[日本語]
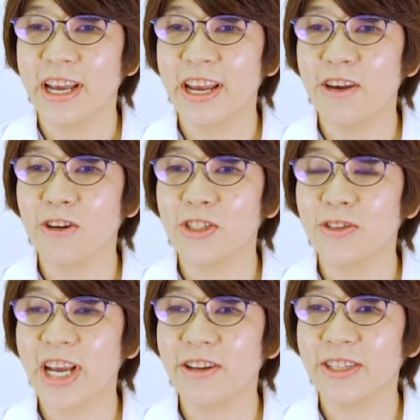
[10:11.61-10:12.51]
栄養
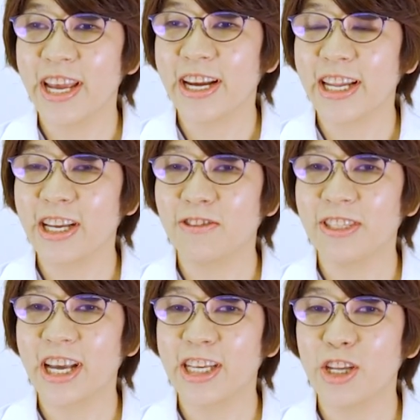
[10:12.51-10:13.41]
状態の低下など
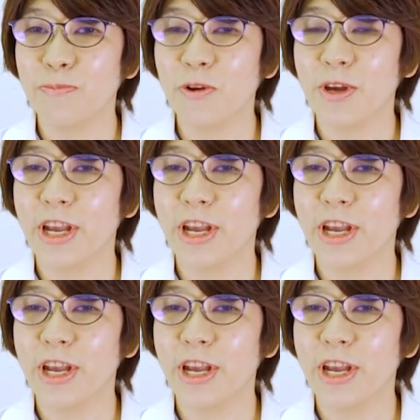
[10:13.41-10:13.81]
に対しても